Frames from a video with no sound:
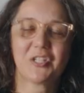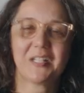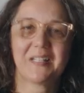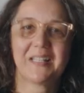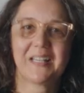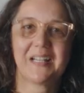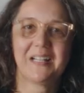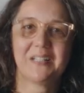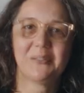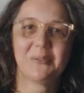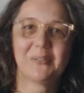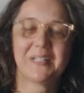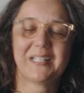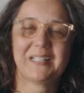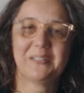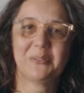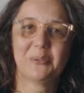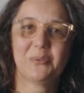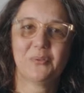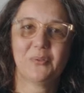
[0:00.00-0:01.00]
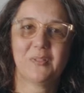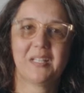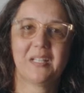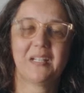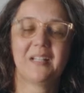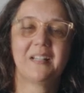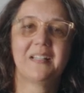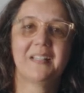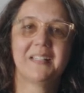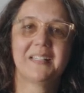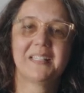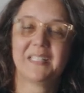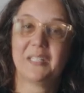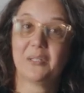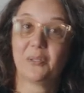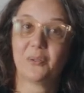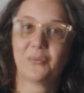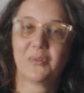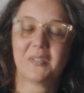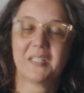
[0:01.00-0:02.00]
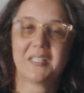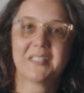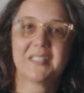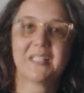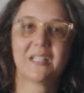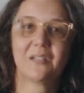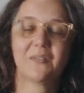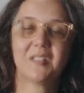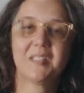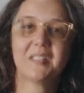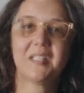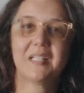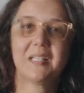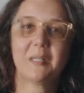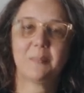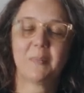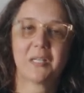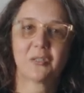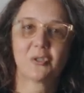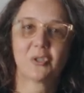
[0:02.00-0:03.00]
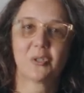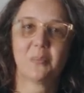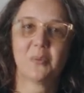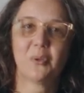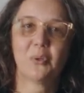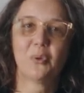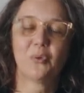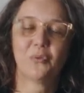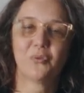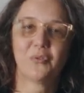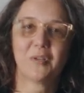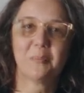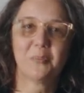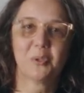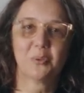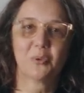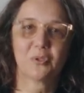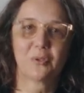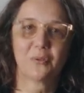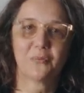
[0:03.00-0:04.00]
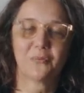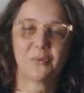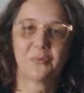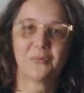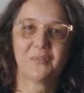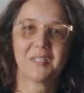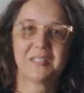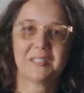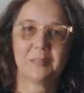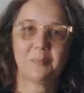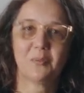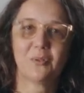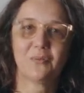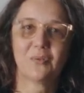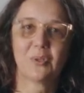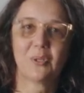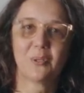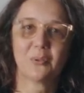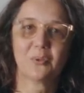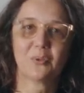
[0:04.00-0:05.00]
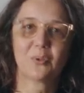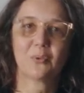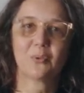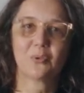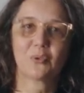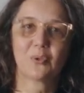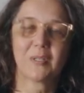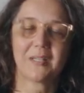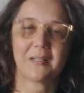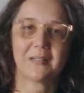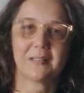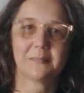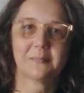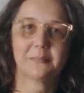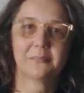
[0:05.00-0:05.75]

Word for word: générale de la Dauphinelle, qui offre des services et de l'hébergement aux femmes et aux enfants victimes de violences conjugales.